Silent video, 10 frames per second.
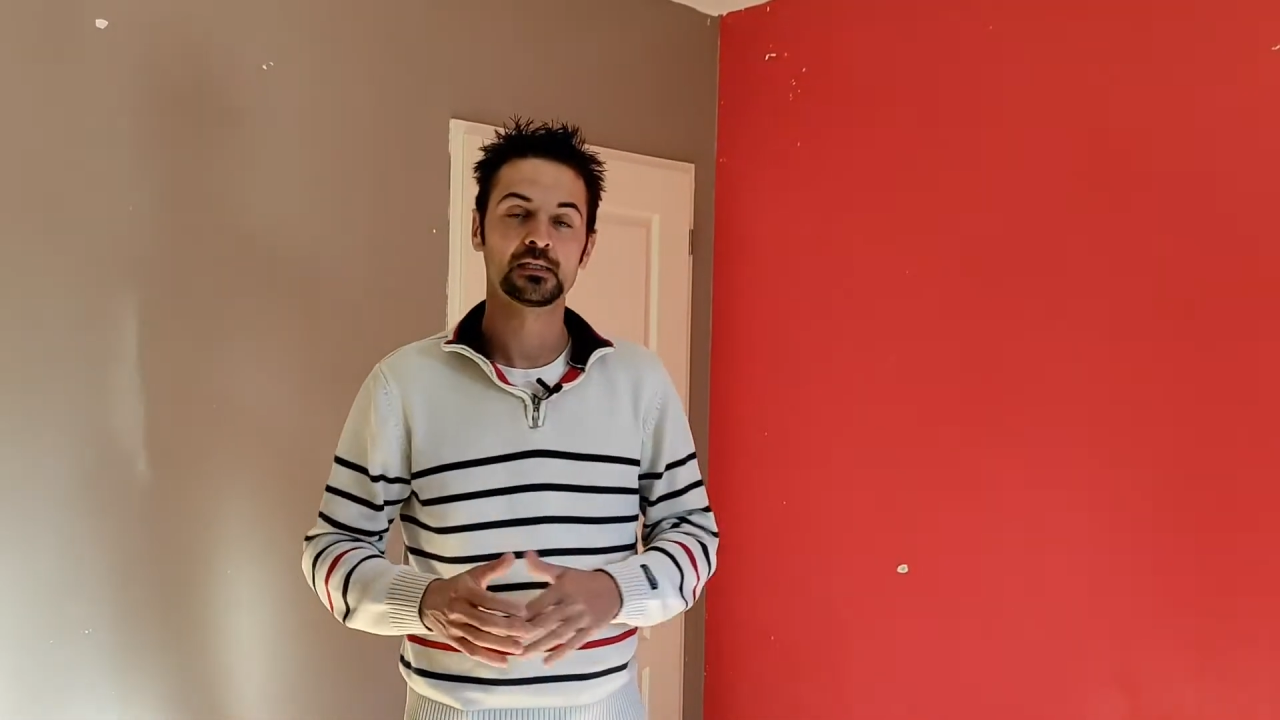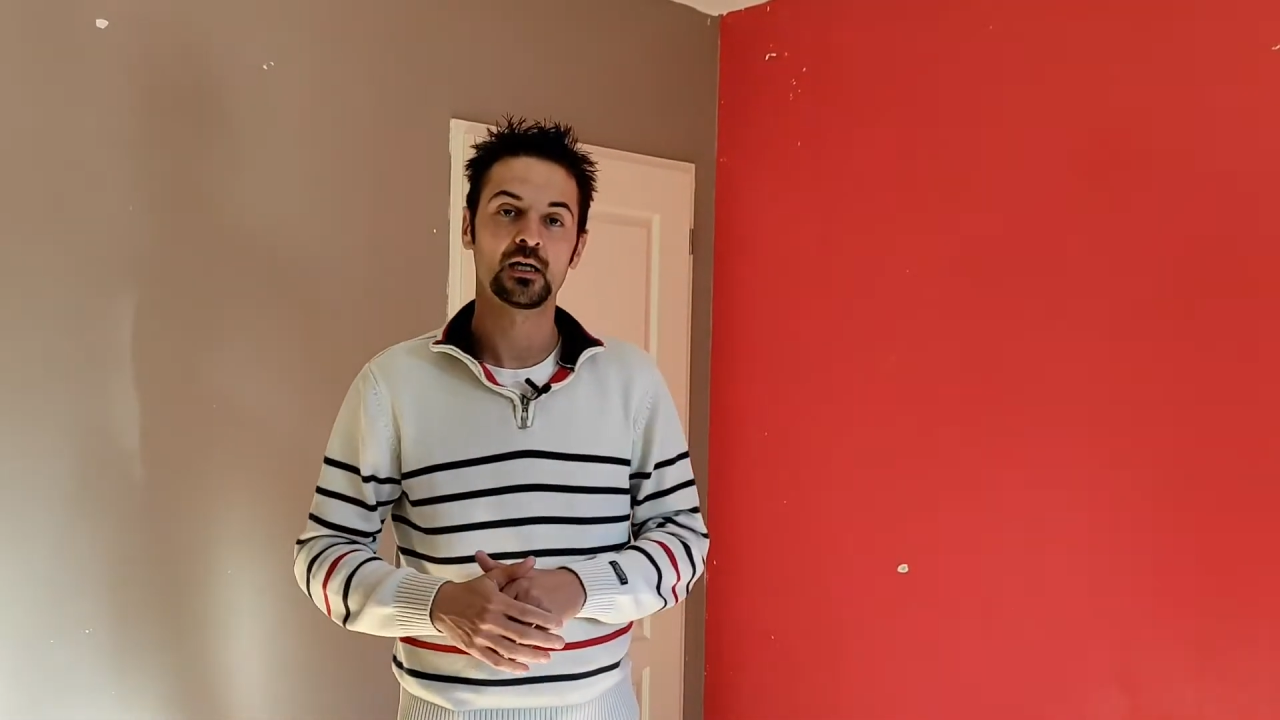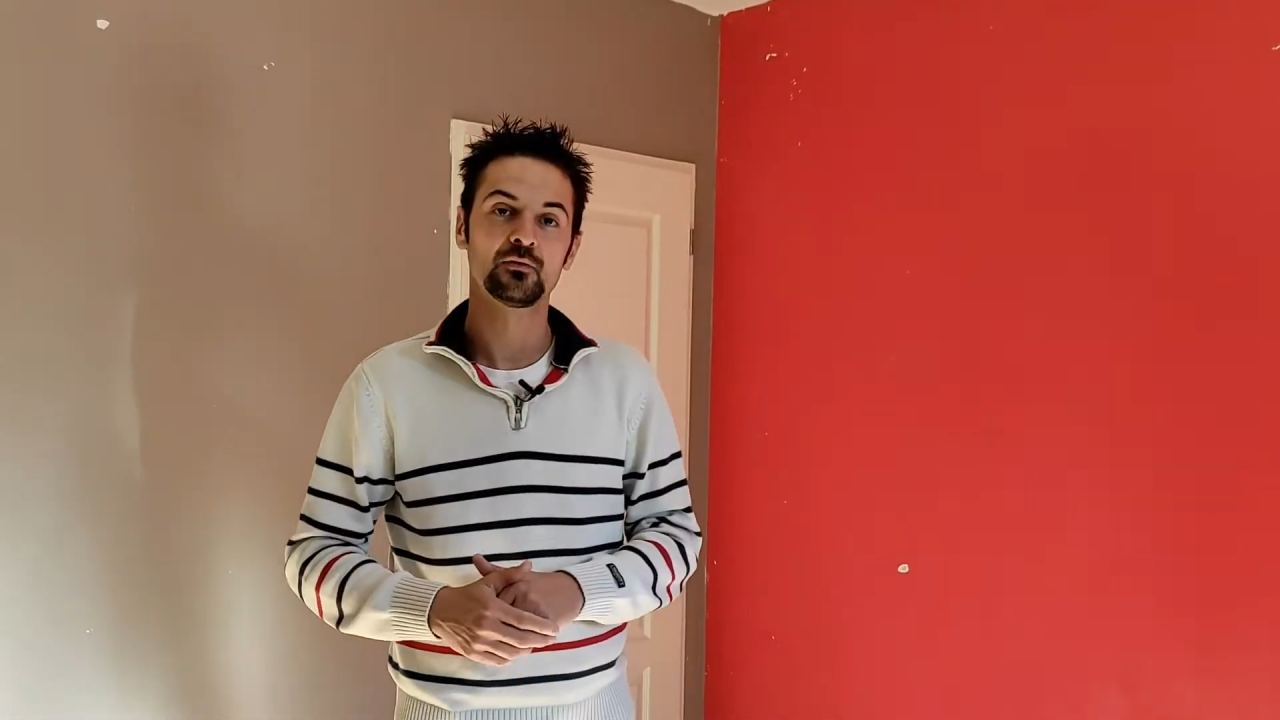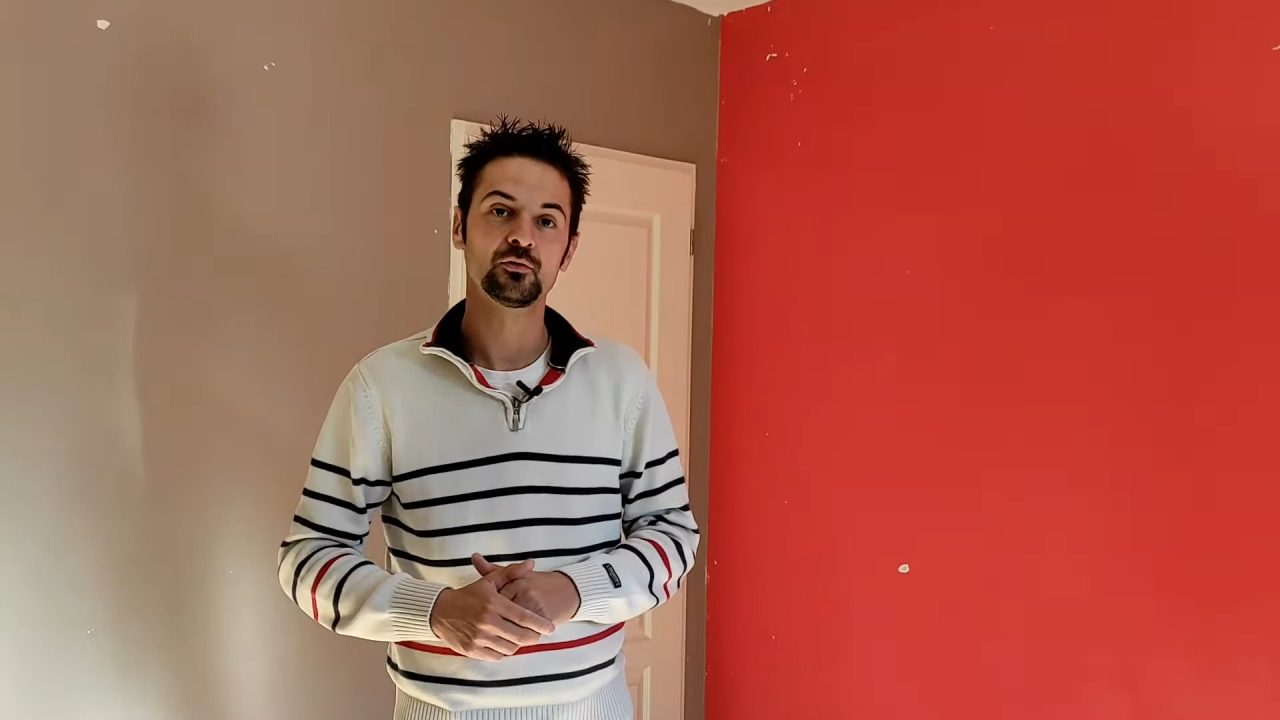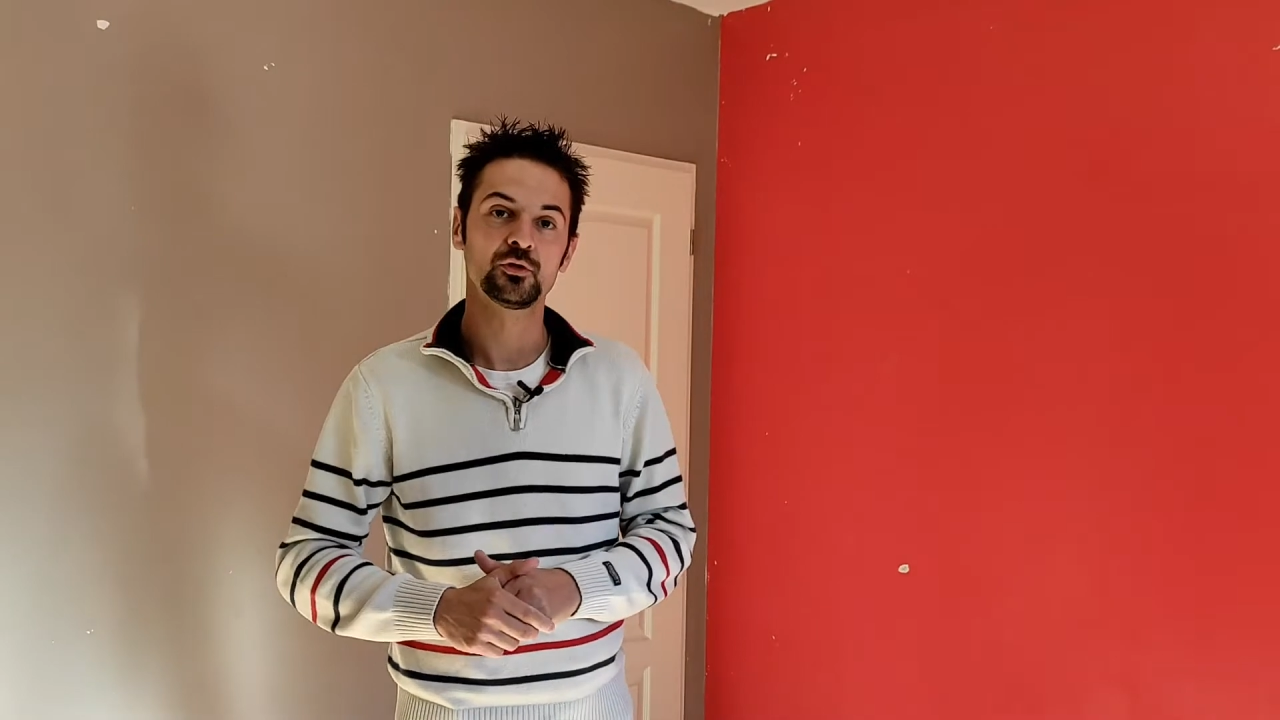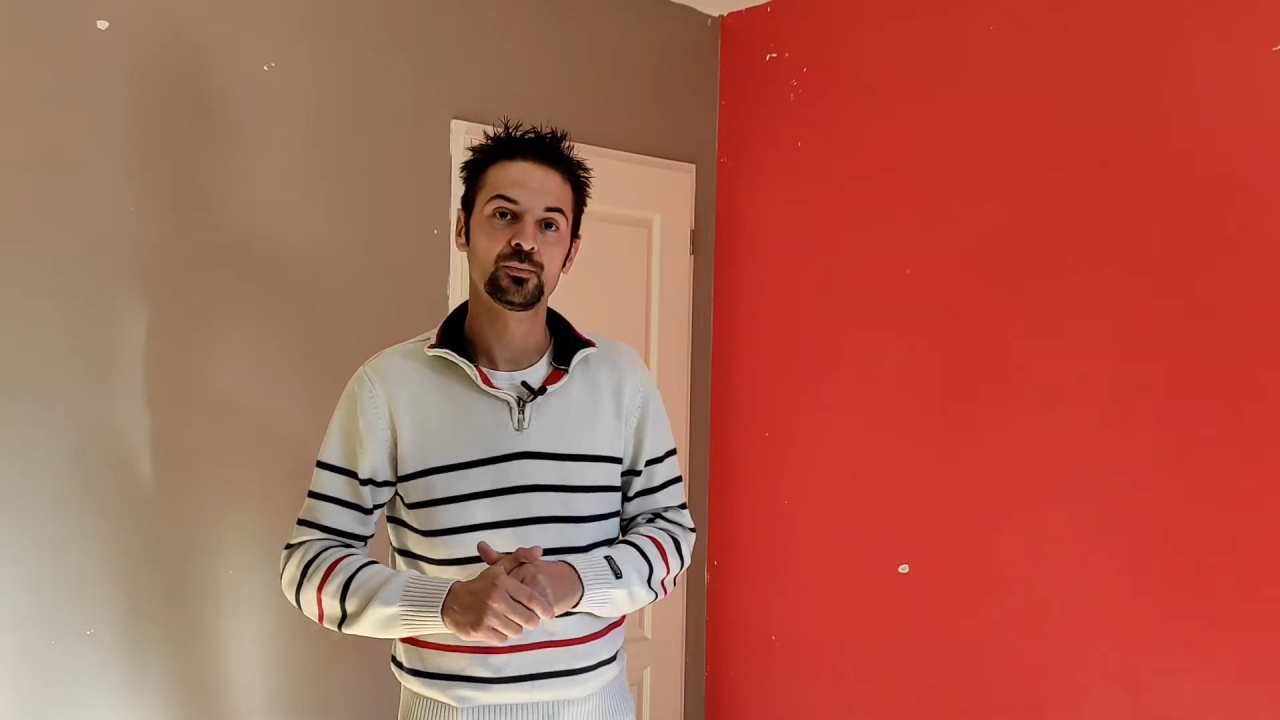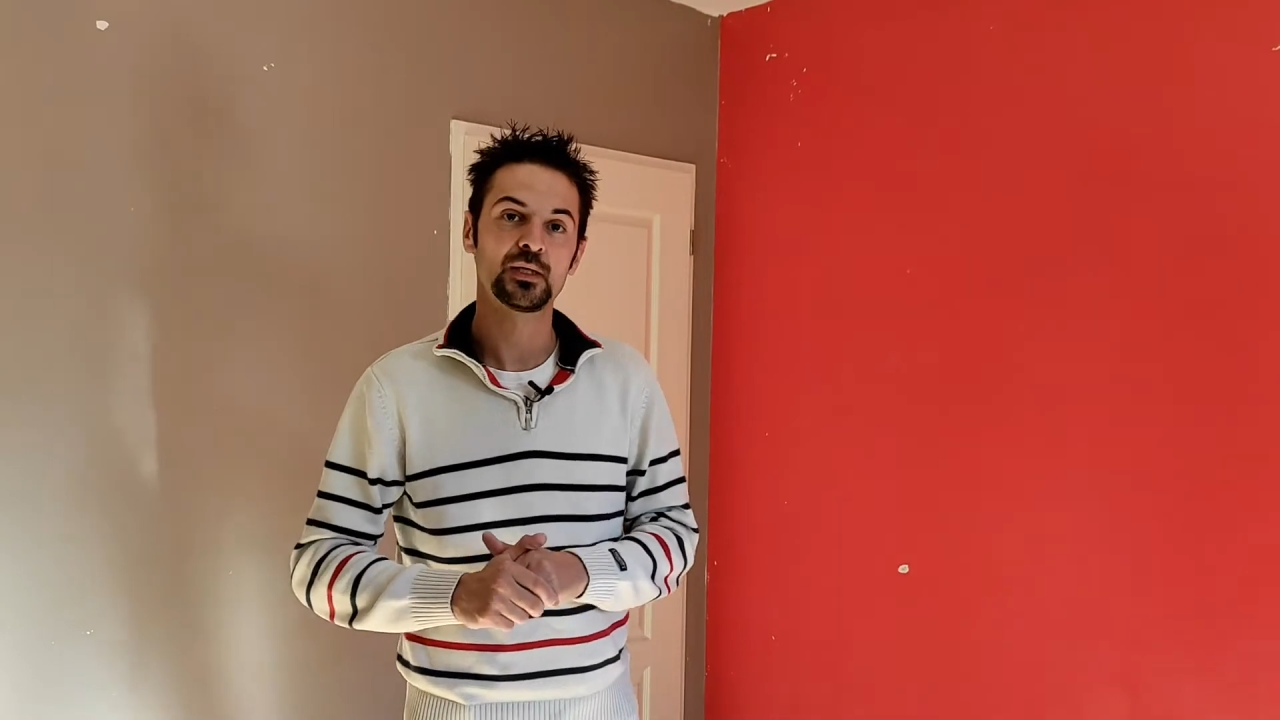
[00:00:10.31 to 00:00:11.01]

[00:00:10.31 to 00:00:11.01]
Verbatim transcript: travaux de